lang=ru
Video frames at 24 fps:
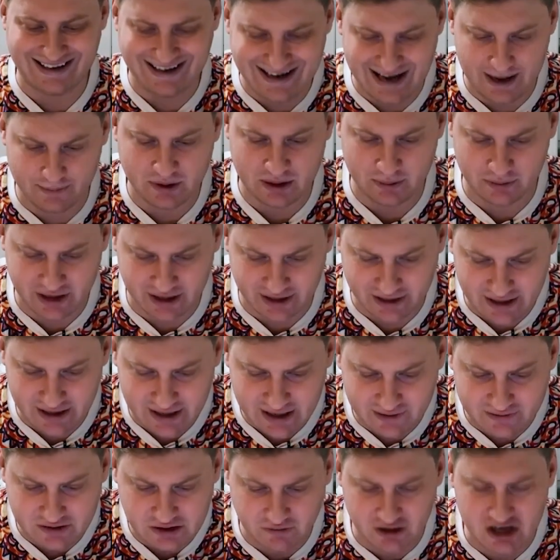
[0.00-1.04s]
не
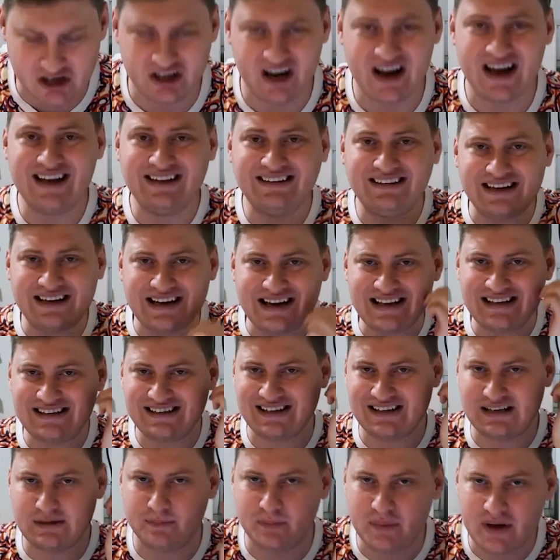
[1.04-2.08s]
премьер-лига всего лишь
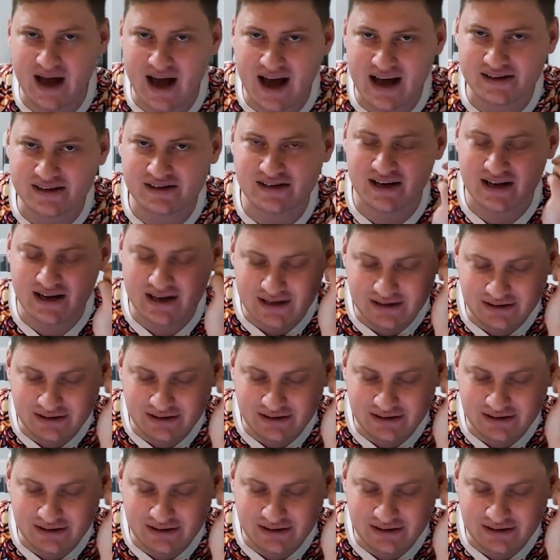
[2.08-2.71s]
35